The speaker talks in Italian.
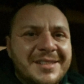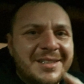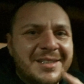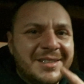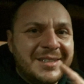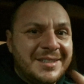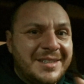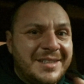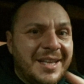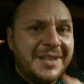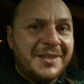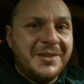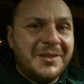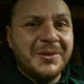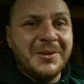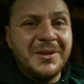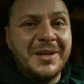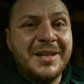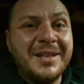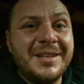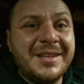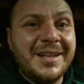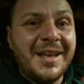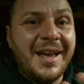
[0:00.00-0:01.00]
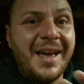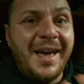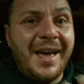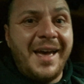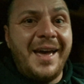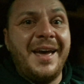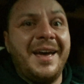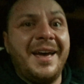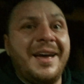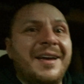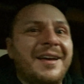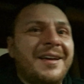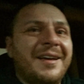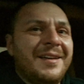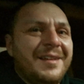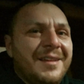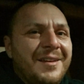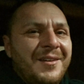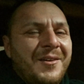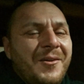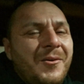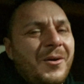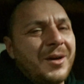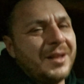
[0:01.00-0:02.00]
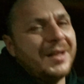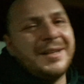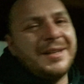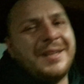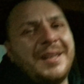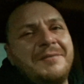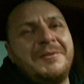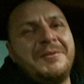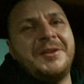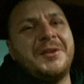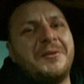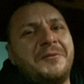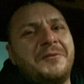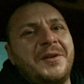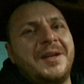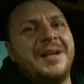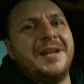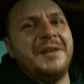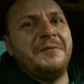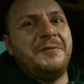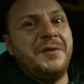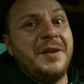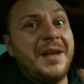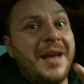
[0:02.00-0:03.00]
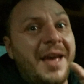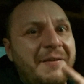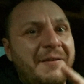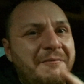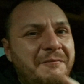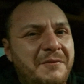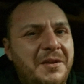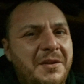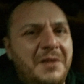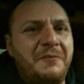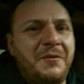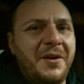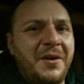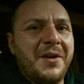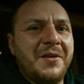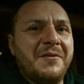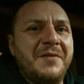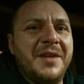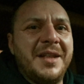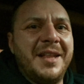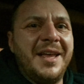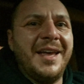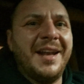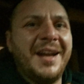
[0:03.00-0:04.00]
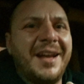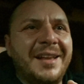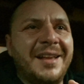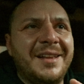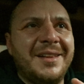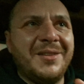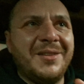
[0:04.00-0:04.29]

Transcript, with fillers: Stay tuned e guardate il video fino alla fine, vi farò vedere